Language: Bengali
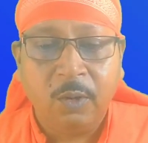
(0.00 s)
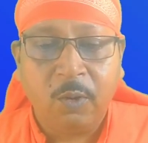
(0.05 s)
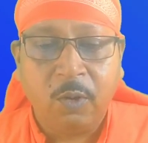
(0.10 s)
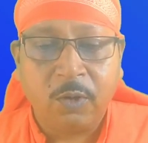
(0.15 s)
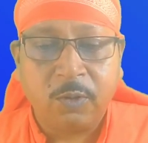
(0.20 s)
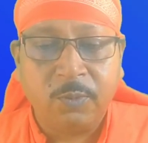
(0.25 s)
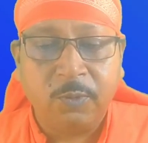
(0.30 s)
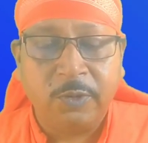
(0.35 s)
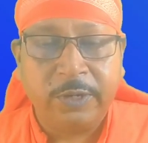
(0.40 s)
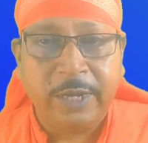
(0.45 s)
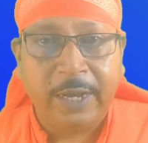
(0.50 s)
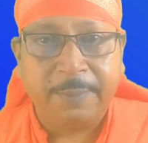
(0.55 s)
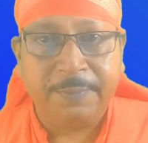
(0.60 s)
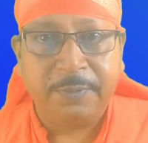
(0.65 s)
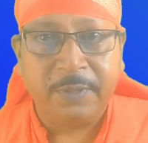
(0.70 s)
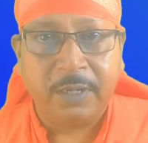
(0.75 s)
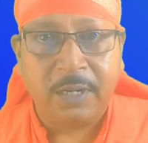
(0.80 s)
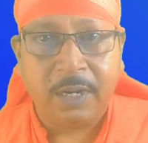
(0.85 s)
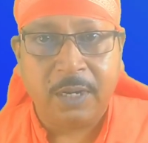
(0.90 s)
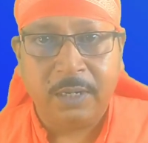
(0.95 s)
কর্মকে
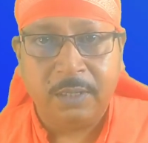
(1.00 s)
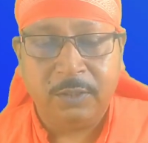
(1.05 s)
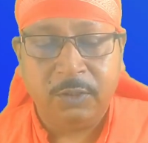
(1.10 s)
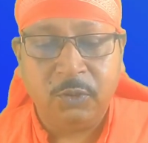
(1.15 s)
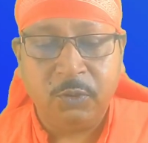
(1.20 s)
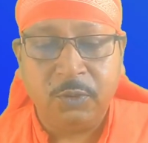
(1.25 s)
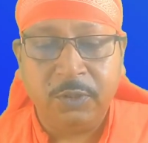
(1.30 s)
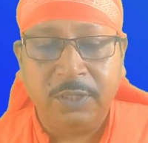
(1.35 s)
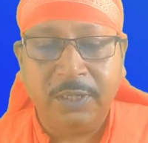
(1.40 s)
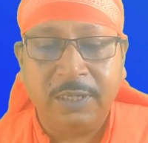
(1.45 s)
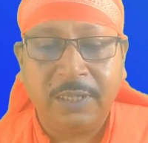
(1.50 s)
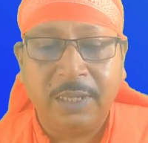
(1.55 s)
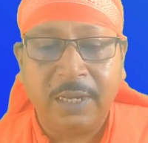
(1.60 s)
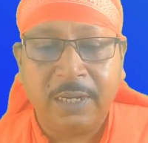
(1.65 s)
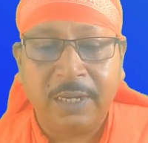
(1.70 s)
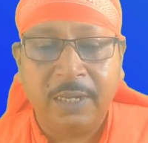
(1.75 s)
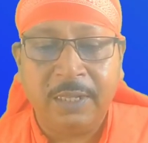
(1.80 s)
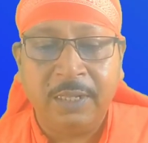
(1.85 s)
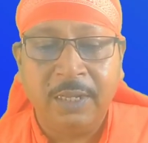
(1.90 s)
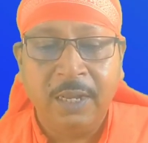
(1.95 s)
আপনারা জোর দিয়ে
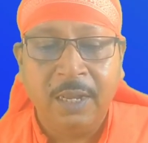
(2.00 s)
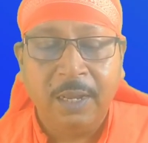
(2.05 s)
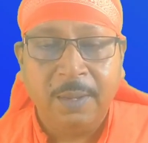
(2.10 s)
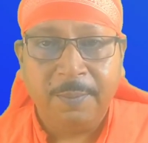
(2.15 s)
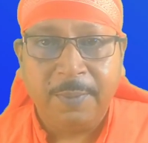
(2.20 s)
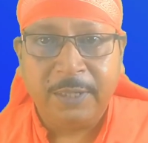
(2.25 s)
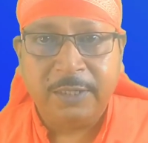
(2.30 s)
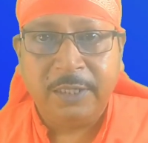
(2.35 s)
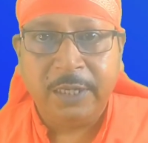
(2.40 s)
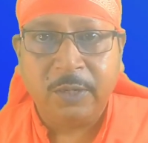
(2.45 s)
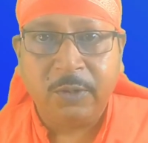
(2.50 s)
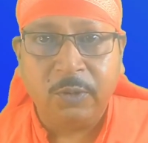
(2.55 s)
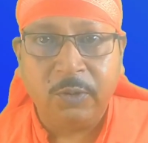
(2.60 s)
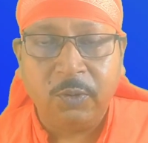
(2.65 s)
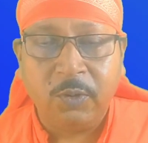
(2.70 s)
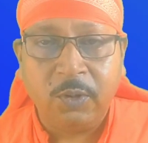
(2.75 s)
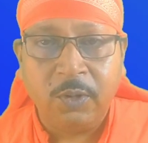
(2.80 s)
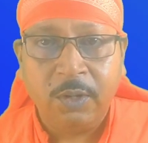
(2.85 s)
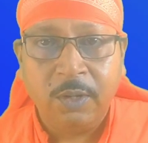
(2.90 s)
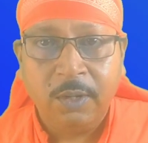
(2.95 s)
থাকেন বা যে কোনো